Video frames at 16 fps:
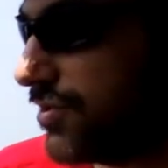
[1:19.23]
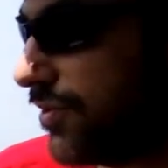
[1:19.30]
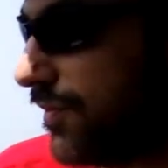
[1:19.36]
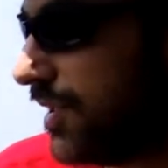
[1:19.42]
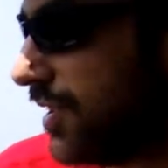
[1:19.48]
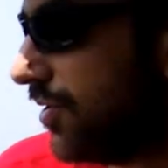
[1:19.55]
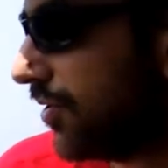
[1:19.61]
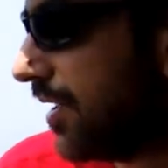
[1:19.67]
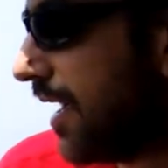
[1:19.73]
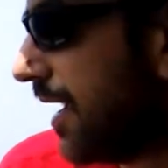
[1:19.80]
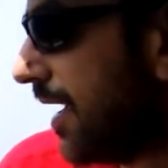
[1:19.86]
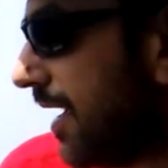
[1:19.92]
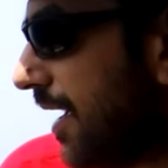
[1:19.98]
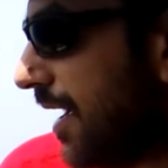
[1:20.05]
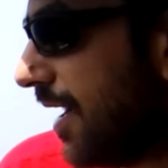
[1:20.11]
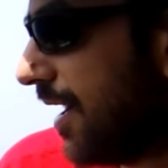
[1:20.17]
video
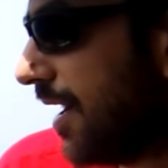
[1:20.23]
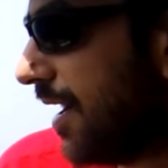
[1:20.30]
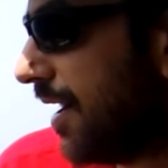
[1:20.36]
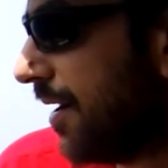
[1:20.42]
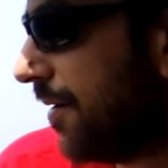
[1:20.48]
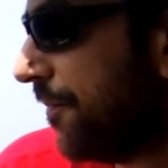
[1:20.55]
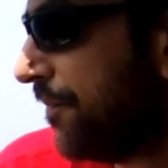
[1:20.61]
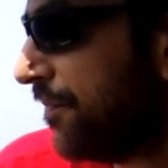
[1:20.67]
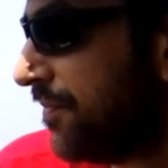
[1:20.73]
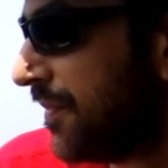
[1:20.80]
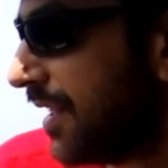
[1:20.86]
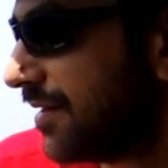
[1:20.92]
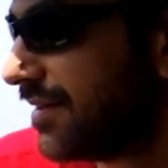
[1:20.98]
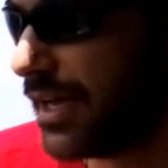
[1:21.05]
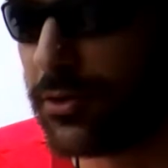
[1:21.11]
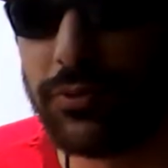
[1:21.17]
da,
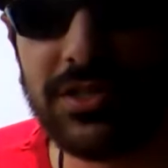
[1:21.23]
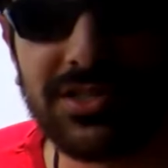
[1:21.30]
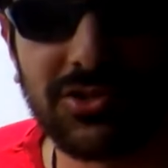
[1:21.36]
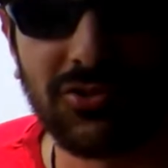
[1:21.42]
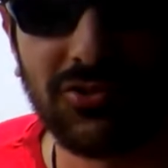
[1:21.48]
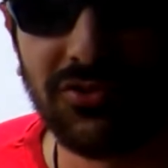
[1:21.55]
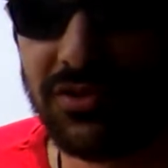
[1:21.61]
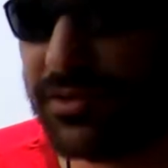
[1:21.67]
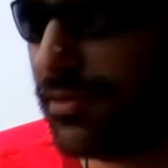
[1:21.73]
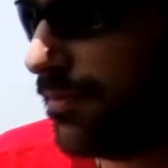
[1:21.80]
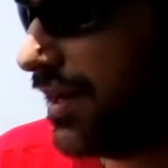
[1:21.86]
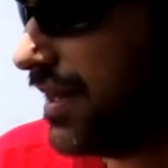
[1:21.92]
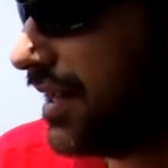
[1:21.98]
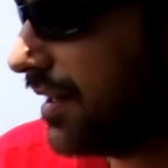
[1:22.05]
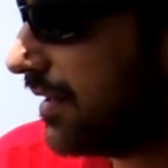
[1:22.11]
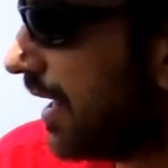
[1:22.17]
da qui su, in
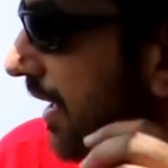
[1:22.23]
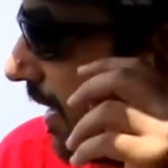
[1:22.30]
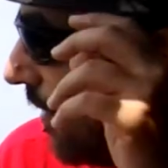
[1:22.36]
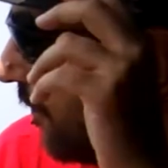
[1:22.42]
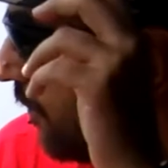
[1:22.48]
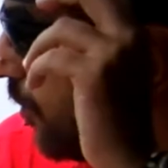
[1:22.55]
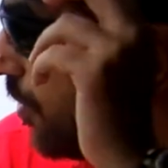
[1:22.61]
maniera tale che voi